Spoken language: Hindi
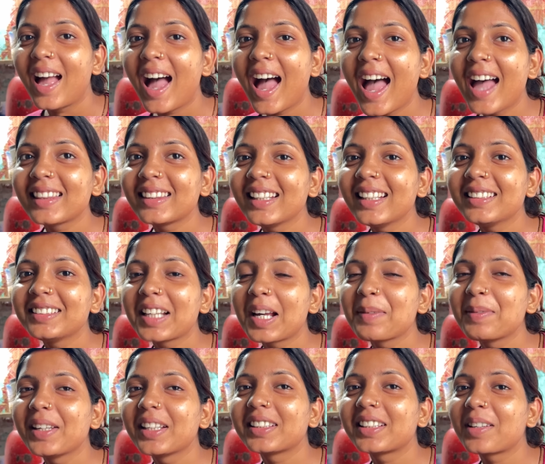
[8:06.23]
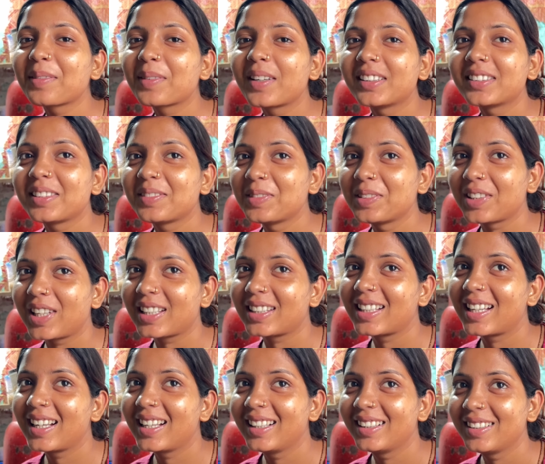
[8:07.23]
आते हैं जब ये तब खत्म हो
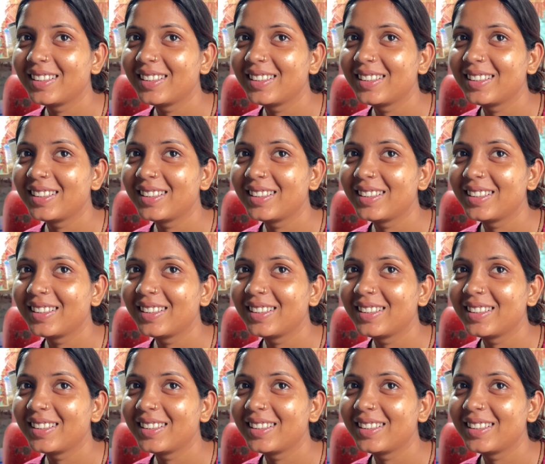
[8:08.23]
जाता है